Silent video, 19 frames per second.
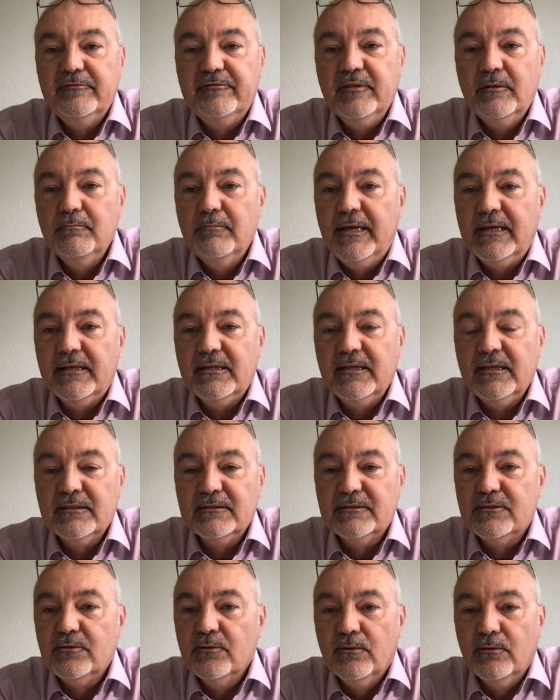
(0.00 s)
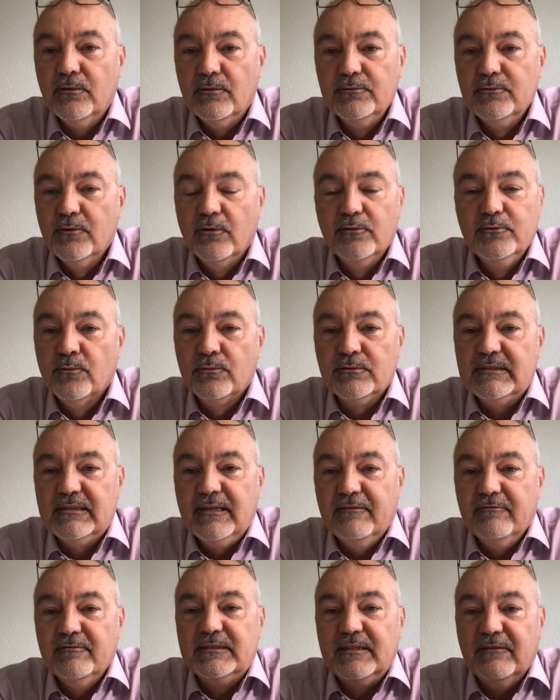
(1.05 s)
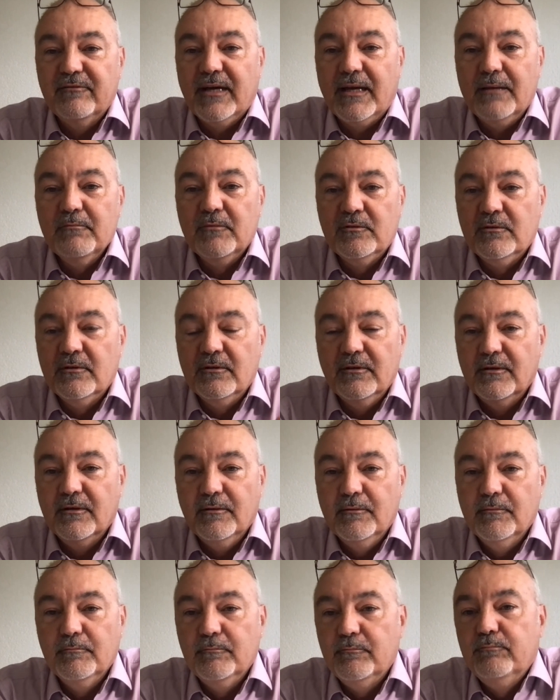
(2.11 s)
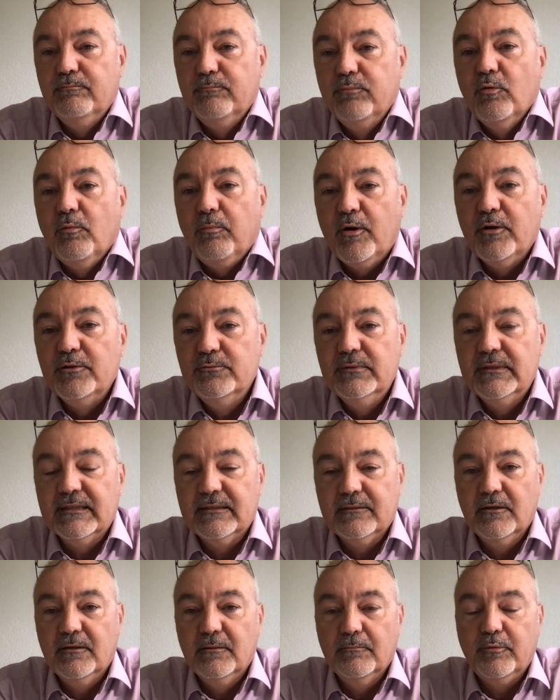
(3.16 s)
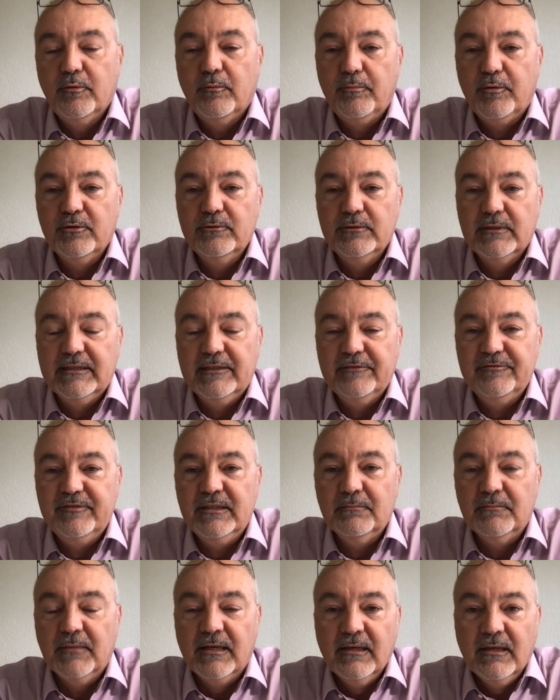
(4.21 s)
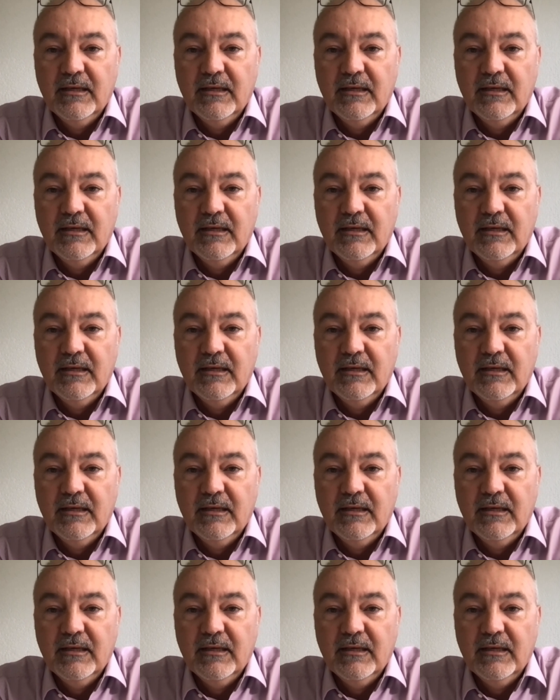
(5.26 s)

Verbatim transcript: Filmmaking. donc c'est vraiment pour produire, pour produire des films.